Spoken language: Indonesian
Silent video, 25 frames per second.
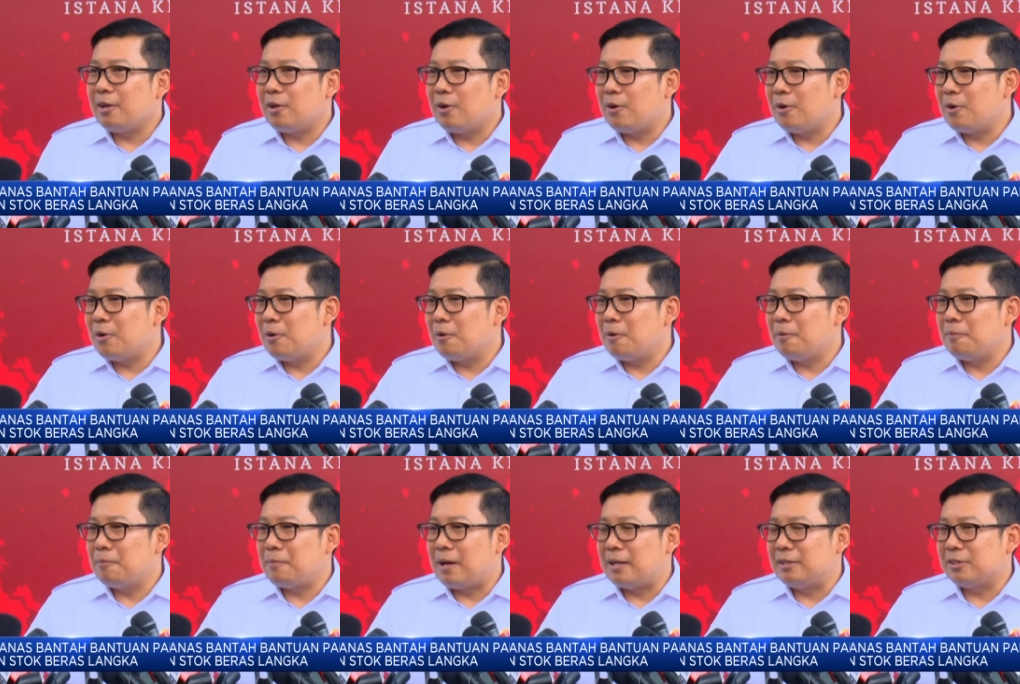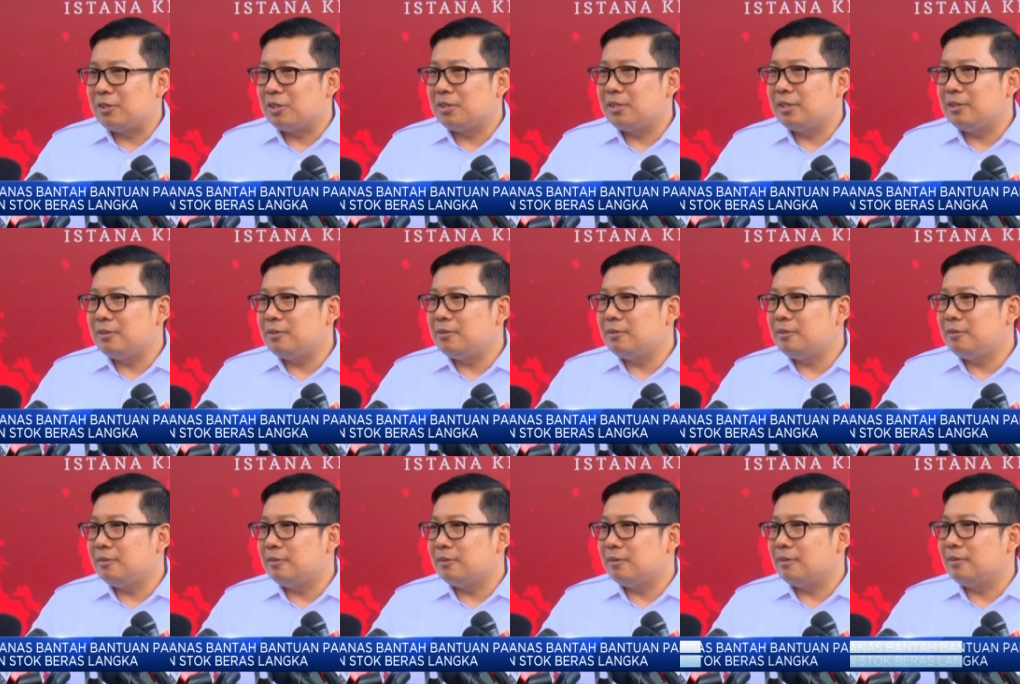Kalau bansos
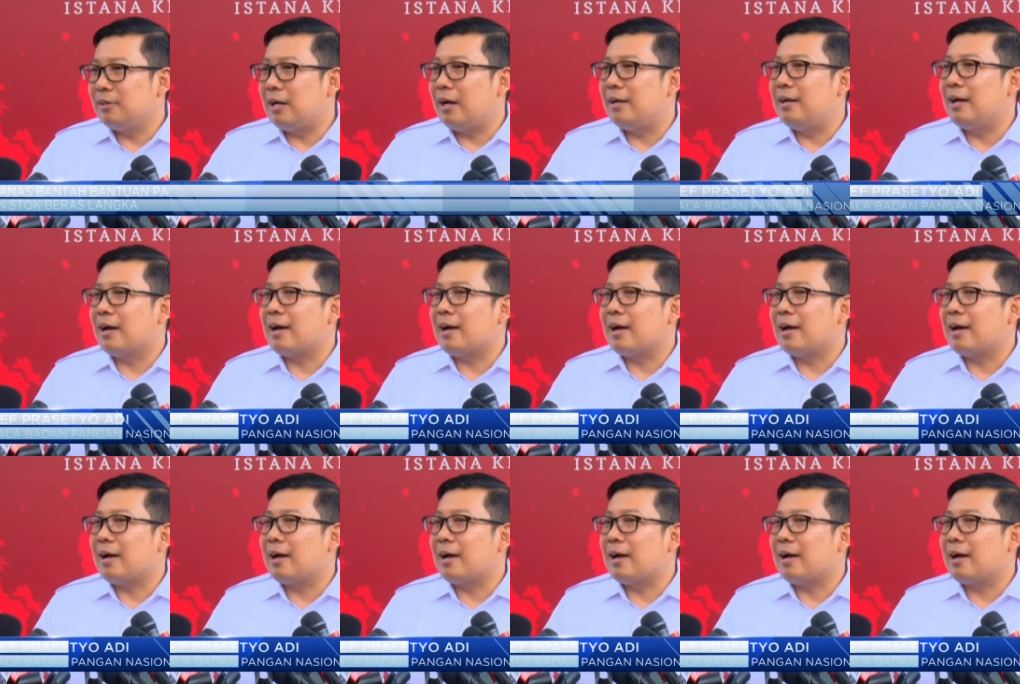itu nggak